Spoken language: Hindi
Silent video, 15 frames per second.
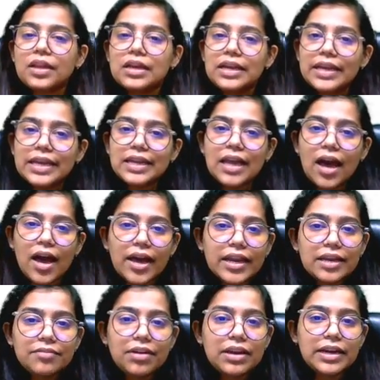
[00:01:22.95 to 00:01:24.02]
लेकिन
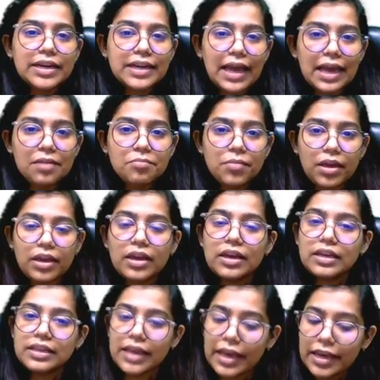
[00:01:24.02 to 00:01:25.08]
आने वाले टाइम में
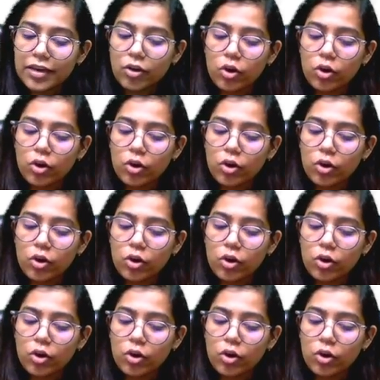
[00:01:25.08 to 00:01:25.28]
यही